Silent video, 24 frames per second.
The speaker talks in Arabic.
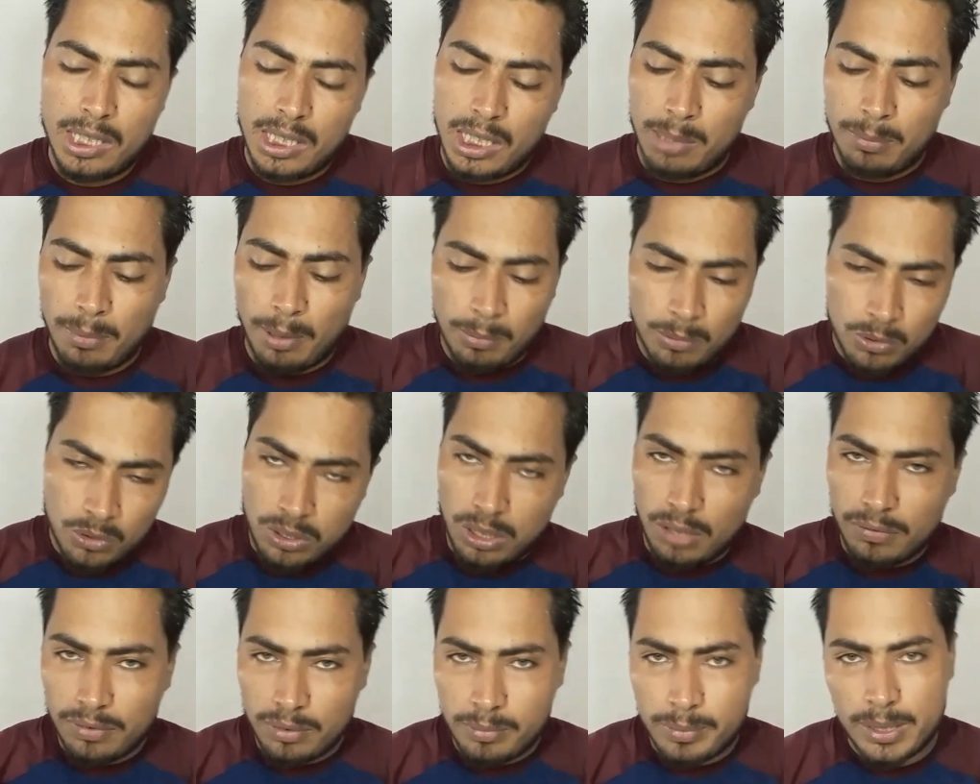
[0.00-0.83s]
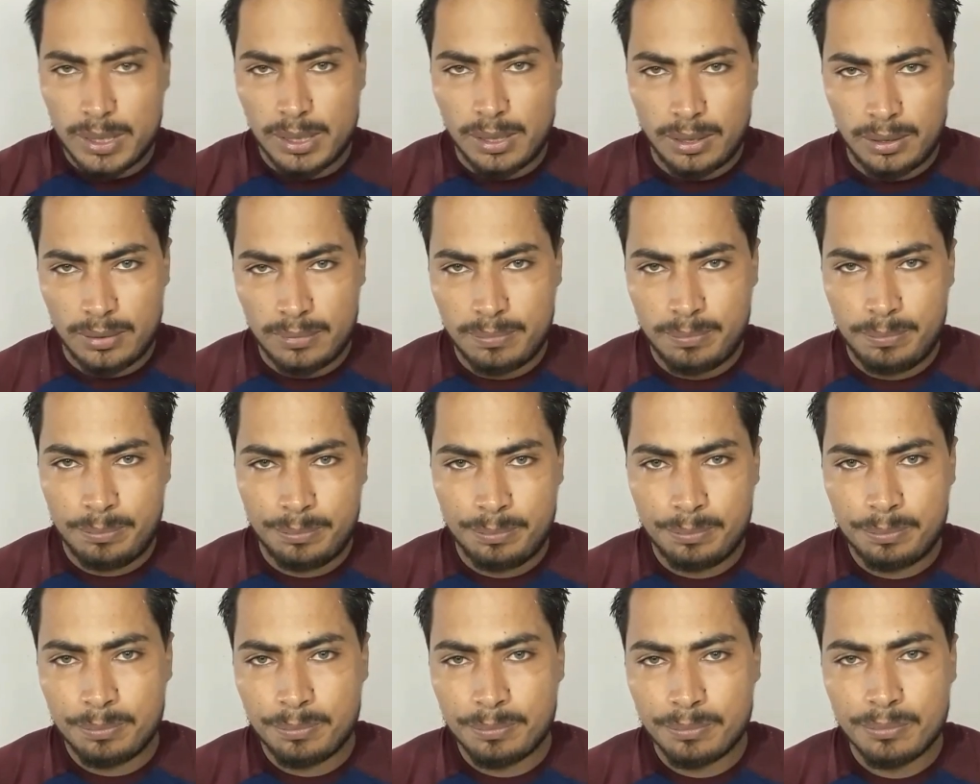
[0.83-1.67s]
يبقى مصطفى مثلا
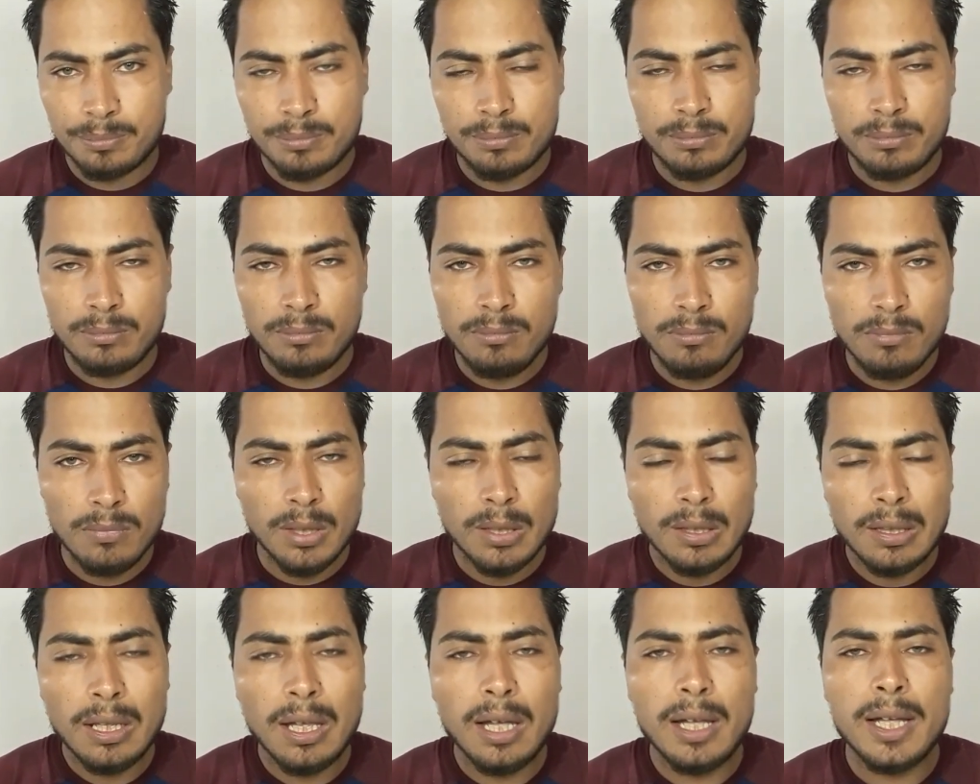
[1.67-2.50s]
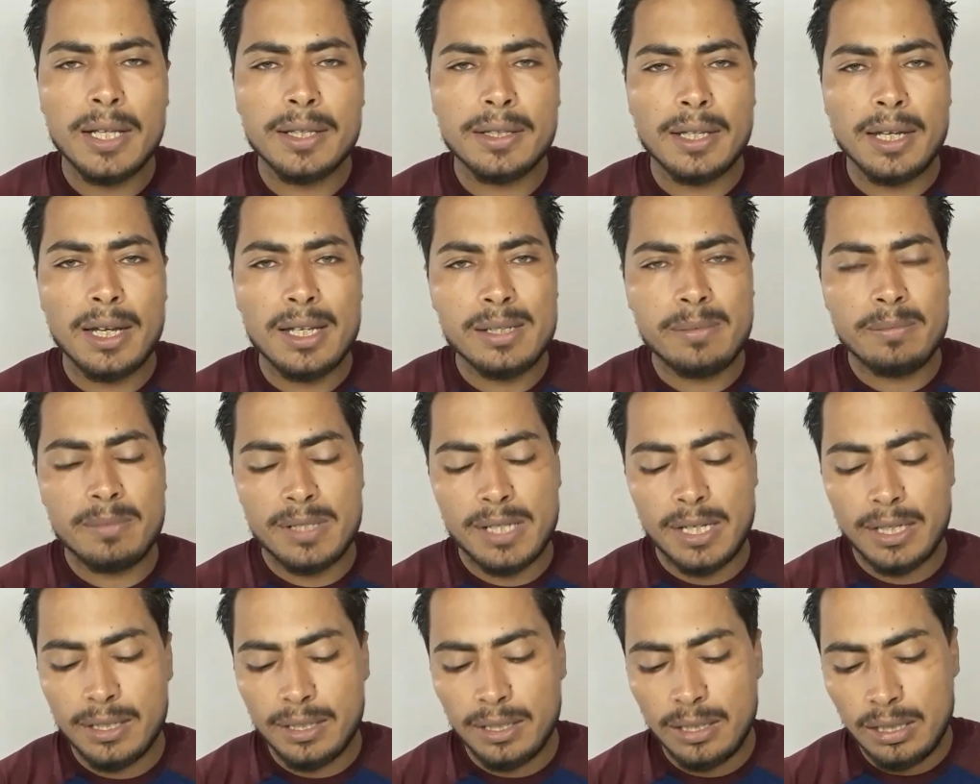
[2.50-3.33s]
لا انت لازم
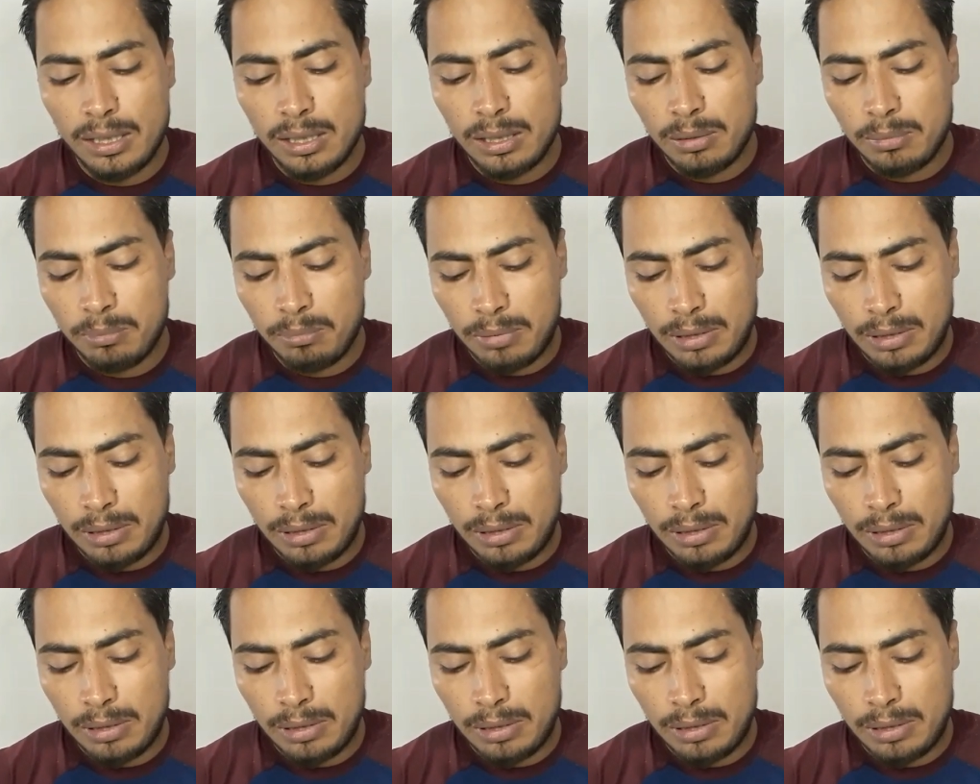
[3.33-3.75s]
تسجل